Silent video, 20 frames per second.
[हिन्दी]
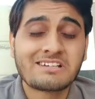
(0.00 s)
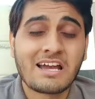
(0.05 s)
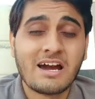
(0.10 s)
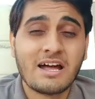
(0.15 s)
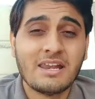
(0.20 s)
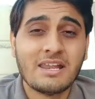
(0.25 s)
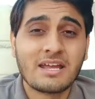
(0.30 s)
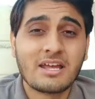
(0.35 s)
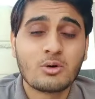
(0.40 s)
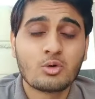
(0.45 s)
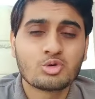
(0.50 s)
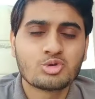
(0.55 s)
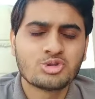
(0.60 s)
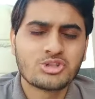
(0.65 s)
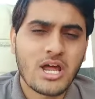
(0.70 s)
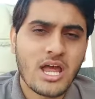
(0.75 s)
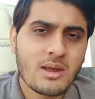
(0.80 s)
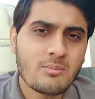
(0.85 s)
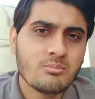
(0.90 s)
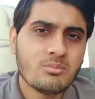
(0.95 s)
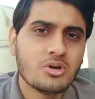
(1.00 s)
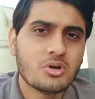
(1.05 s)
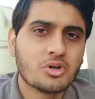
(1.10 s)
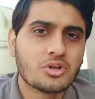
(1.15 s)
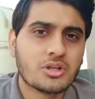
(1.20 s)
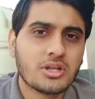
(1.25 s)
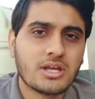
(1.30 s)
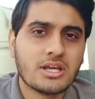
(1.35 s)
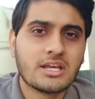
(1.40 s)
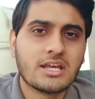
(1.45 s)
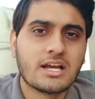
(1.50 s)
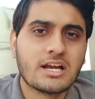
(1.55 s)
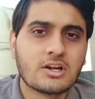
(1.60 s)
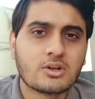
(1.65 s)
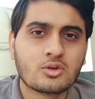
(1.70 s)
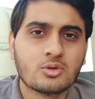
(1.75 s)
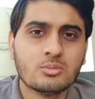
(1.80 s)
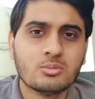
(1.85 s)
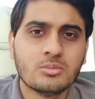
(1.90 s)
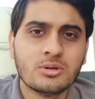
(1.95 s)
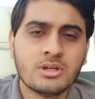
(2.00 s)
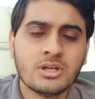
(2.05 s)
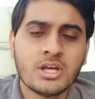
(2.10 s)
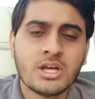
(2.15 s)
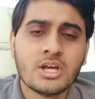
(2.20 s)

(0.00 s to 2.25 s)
खाने के कुछ टाइम भी होते हैं कि अगर तुम